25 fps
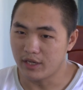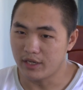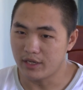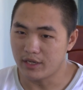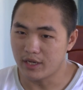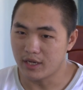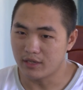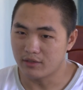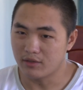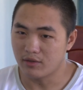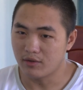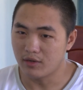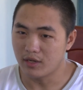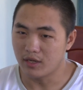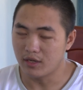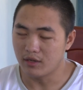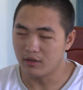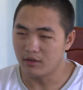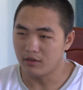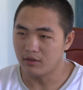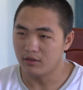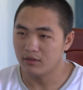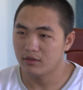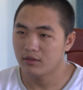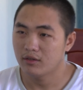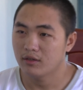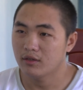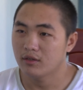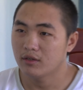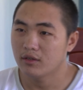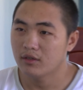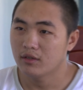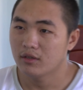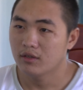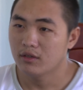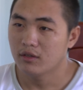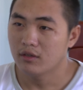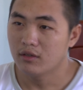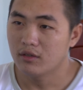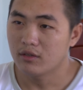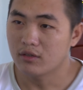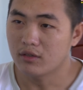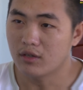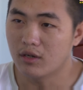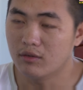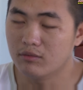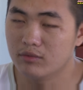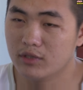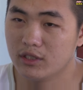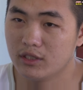ở xã Hòa Phong, huyện Crong Bông.
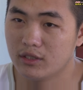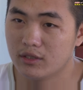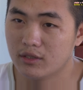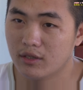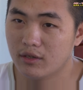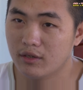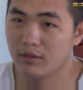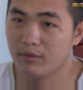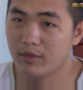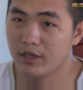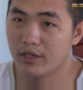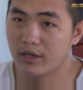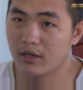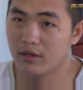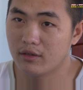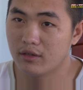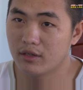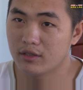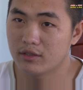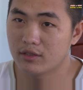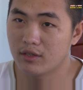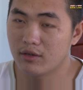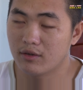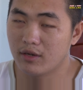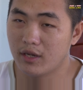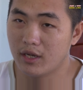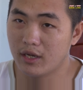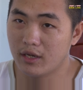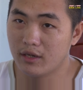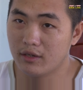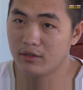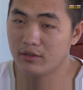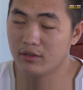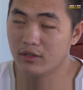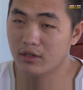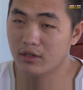Nhưng khi đang trên đường đi